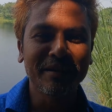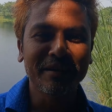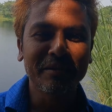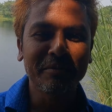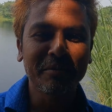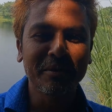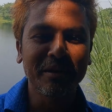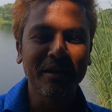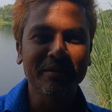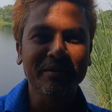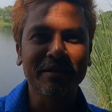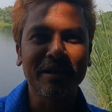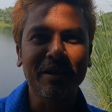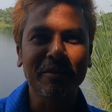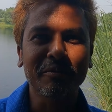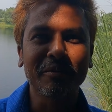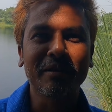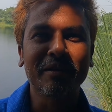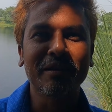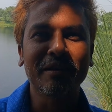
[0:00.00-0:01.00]
নাকি বলে এক
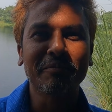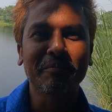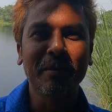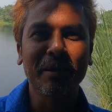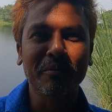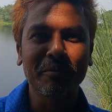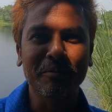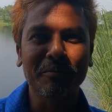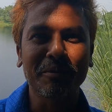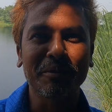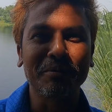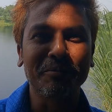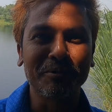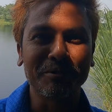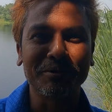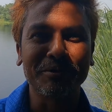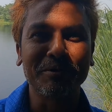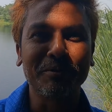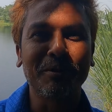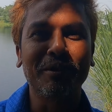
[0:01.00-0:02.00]
ছাগল আর এক পাগল বলে
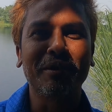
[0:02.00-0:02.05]
মরছিল